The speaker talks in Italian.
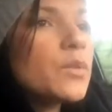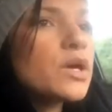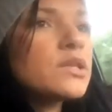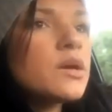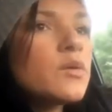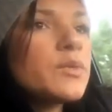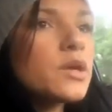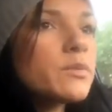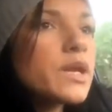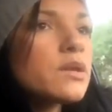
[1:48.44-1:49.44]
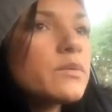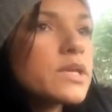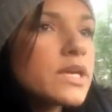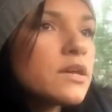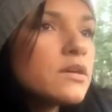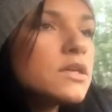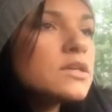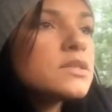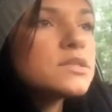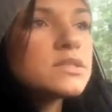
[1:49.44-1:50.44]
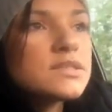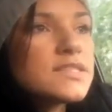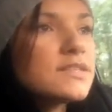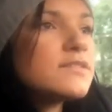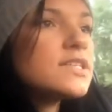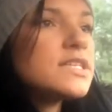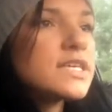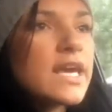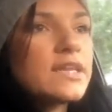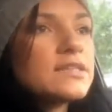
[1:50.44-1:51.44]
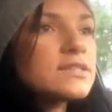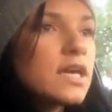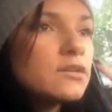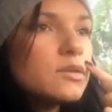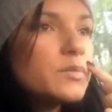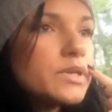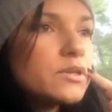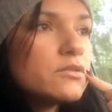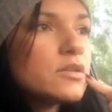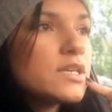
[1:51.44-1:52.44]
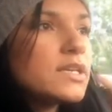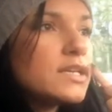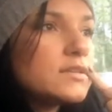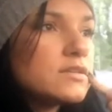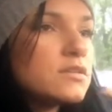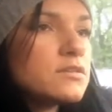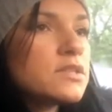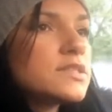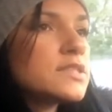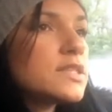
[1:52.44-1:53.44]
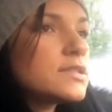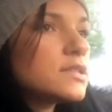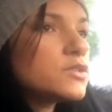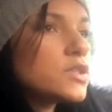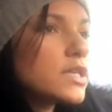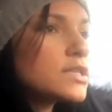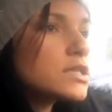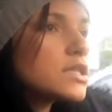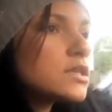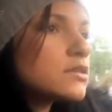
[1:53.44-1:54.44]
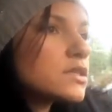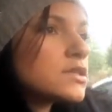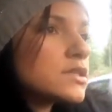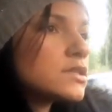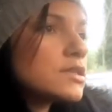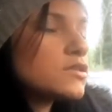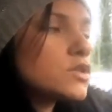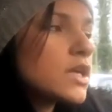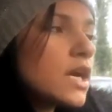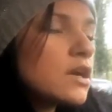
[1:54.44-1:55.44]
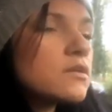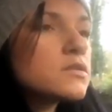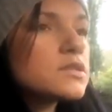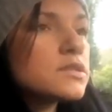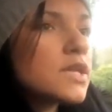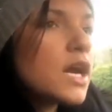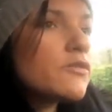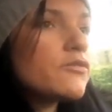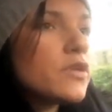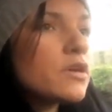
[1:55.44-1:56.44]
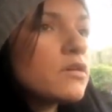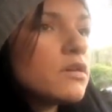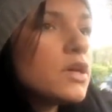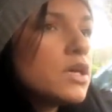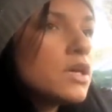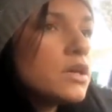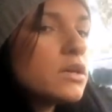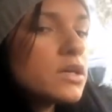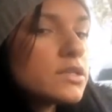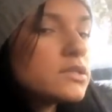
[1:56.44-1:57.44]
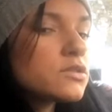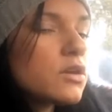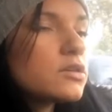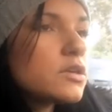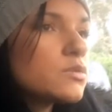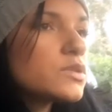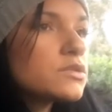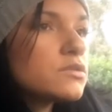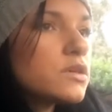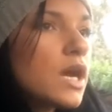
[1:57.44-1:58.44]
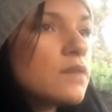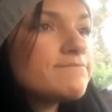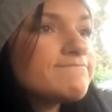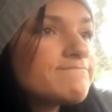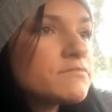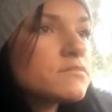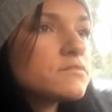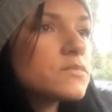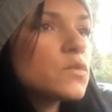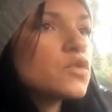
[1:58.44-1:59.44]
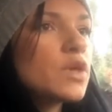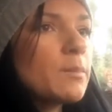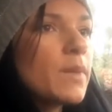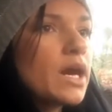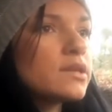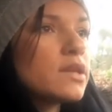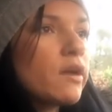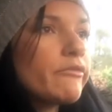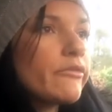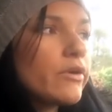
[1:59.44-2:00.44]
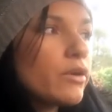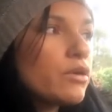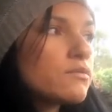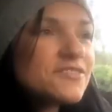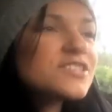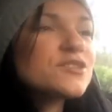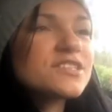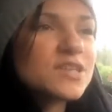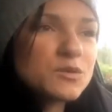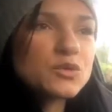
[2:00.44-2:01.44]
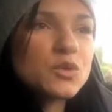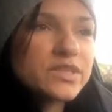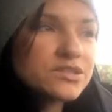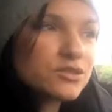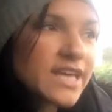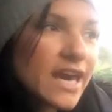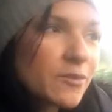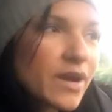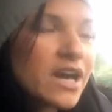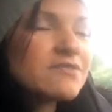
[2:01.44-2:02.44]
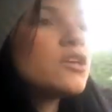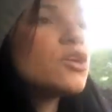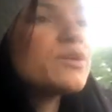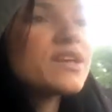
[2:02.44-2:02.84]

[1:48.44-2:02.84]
poi andiamo piano piano perché si vede che è iniziato il periodo natalizio, inizia ad esserci casino, inizia ad esserci caos, traffico e di solito a quest'ora non c'è mai traffico. Visto che siamo su questo tema, io